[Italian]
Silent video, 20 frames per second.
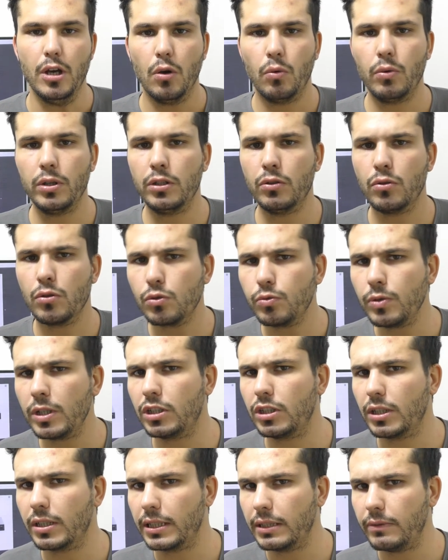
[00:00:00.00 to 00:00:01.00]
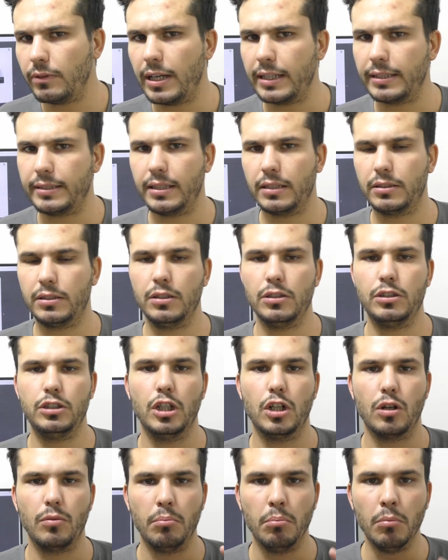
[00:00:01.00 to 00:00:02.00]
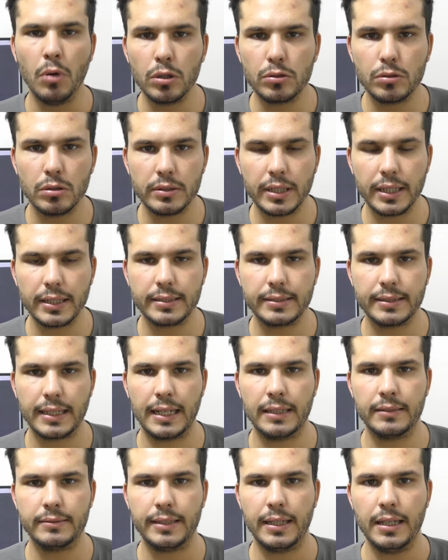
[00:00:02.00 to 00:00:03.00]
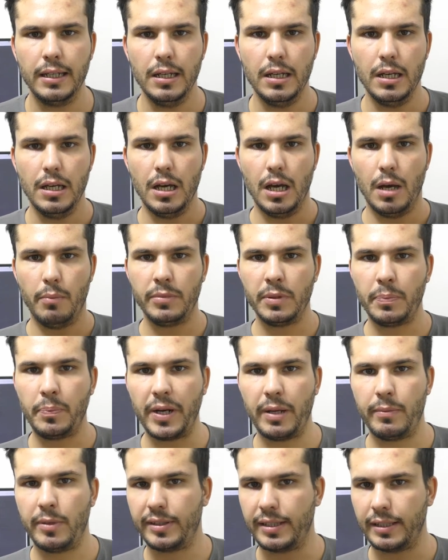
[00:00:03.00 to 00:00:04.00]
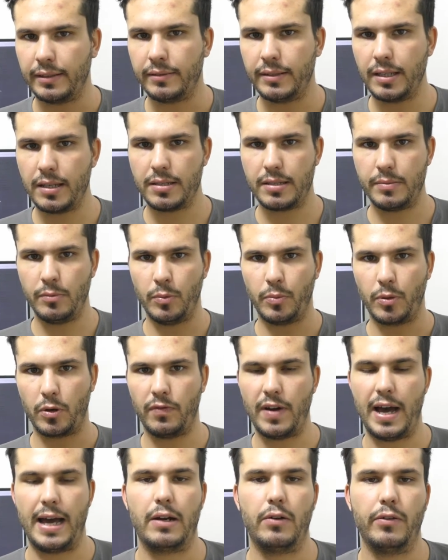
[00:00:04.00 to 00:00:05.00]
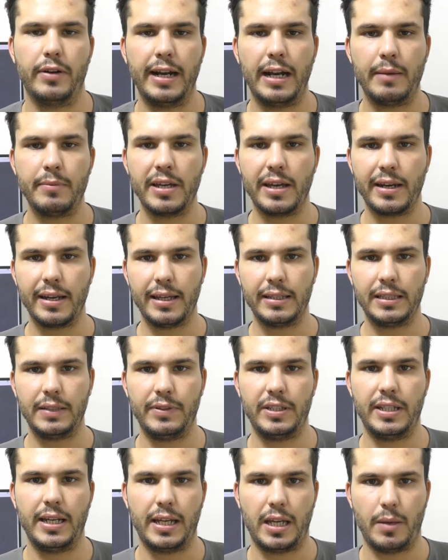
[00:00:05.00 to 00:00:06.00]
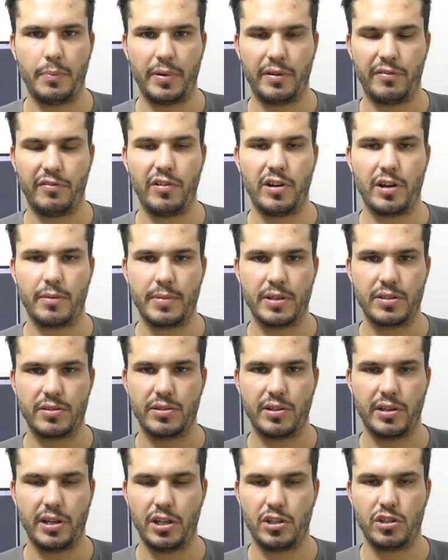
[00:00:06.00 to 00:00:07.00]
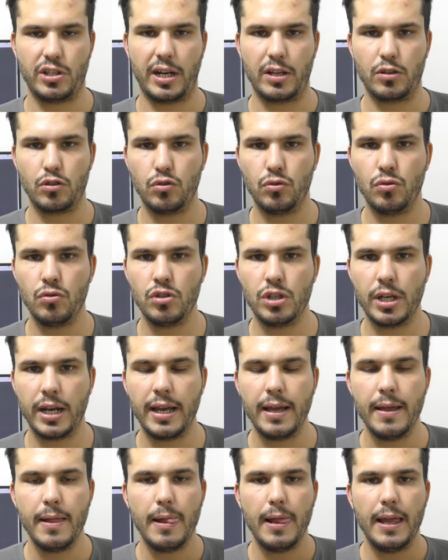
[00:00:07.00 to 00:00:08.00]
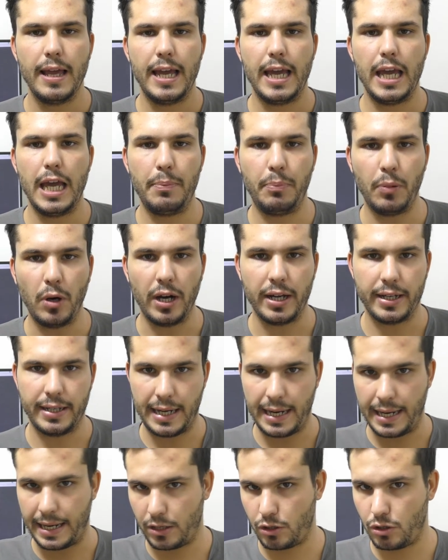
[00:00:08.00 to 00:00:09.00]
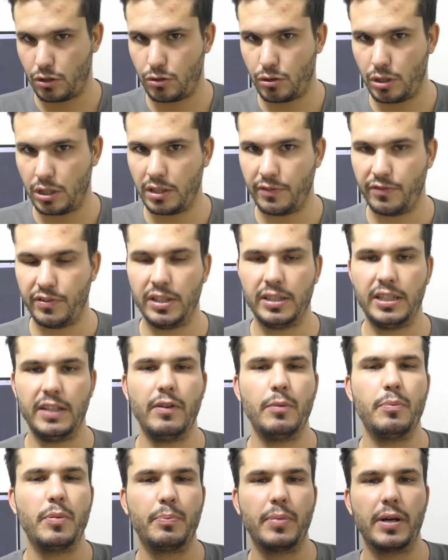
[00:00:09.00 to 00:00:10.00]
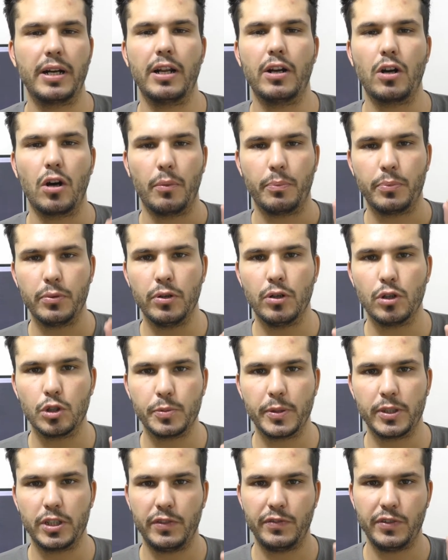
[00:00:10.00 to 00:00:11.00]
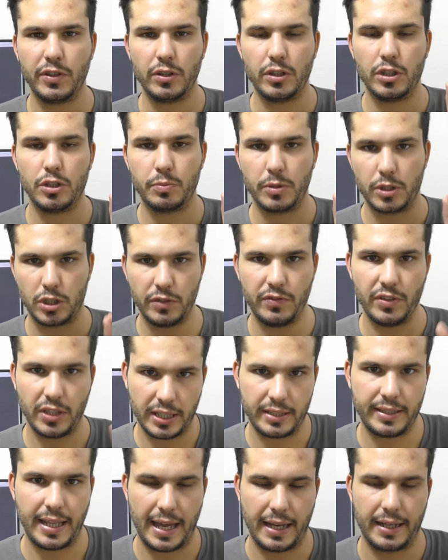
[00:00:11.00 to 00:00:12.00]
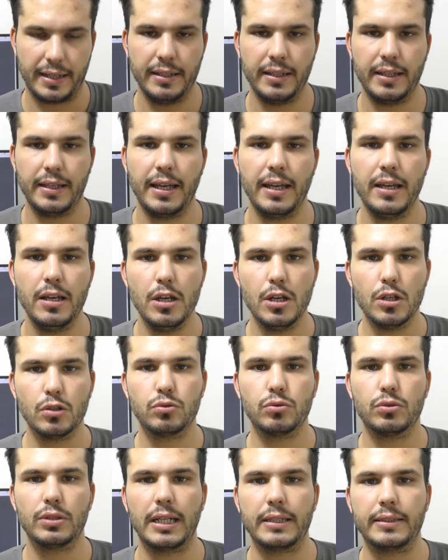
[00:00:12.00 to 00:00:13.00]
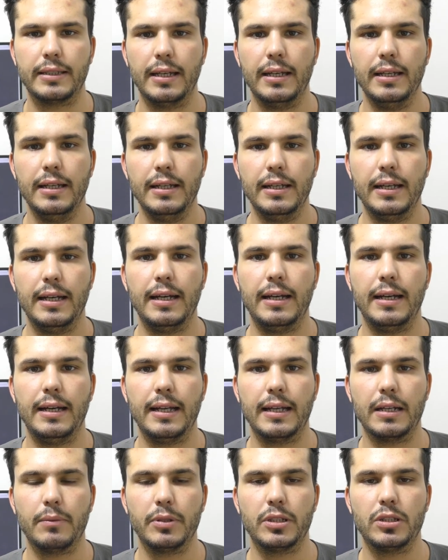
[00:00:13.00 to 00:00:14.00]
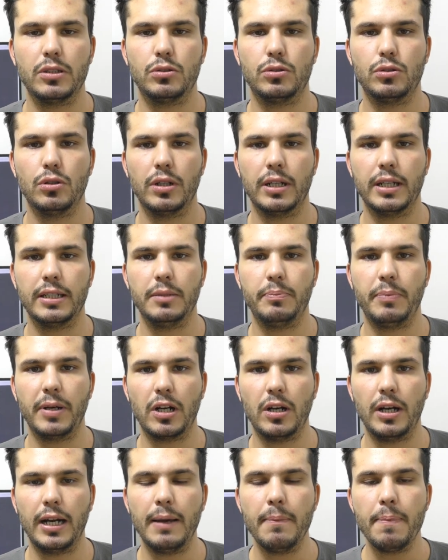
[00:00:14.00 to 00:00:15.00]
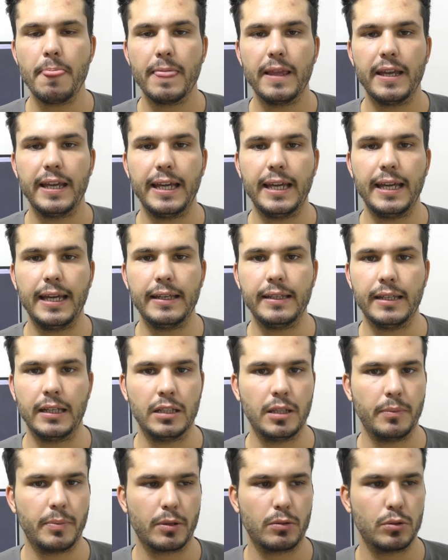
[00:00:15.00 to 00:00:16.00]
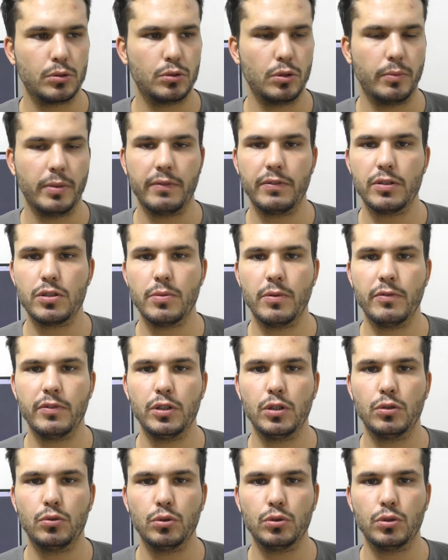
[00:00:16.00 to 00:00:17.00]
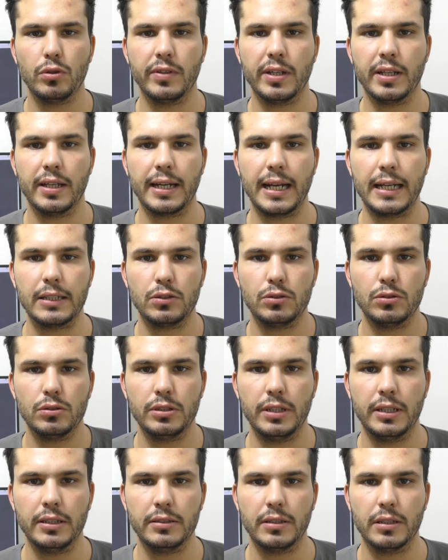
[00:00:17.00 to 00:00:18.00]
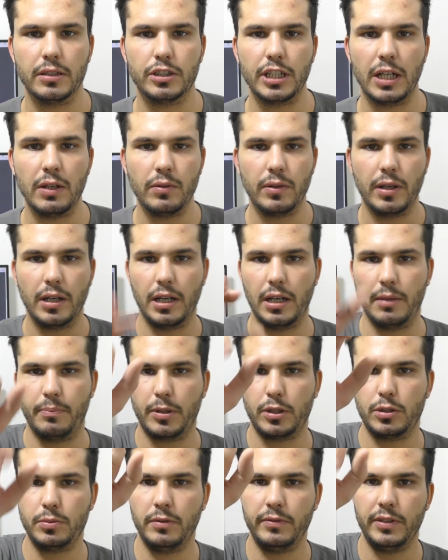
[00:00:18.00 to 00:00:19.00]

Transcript: Quindi uno switch che devo essere sincero molto interessante, mi preme tantissimo provarlo nella mia rete, vedere che performance riesce a raggiungere e poi nella recensione definitiva ti parlerò più nello specifico di specifiche tecniche, scusate eh, la ripetizione di parola e niente per questo brevissimo video è tutto, vi ringrazio, niente, ciao, al prossimo